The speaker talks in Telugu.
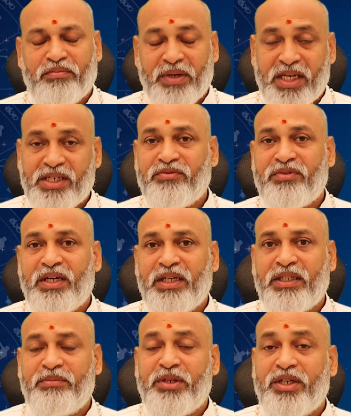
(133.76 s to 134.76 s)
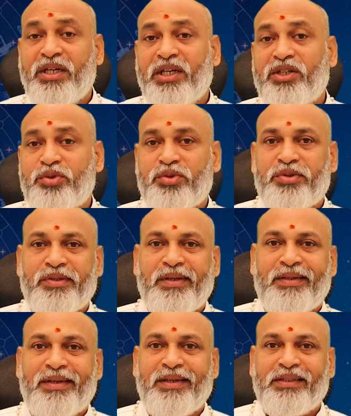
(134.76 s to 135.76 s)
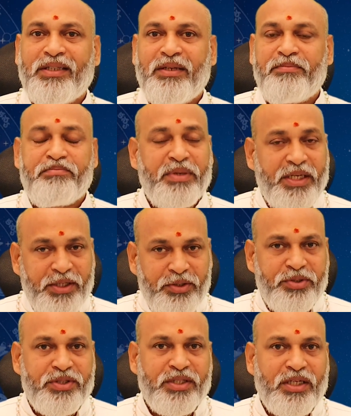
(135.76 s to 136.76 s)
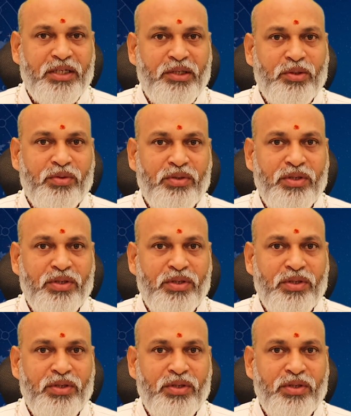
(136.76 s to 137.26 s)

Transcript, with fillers: మేషం వారికి మీకు గనక చూసుకున్నట్లయితే పన్నెండో స్థానంలో